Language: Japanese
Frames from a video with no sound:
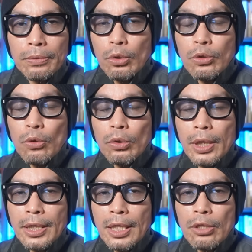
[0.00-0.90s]
ご都合
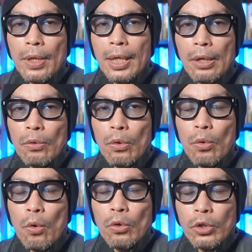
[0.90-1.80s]
的な違和感を
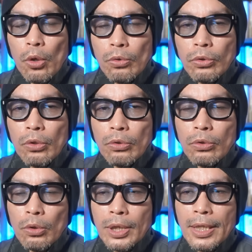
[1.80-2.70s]
こう極力
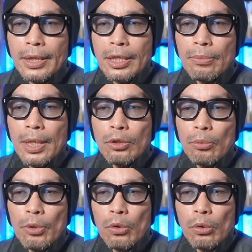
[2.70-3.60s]
抑えてしまうの
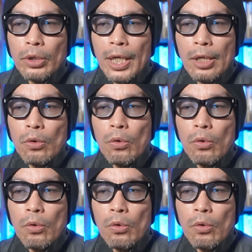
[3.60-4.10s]
もこの脚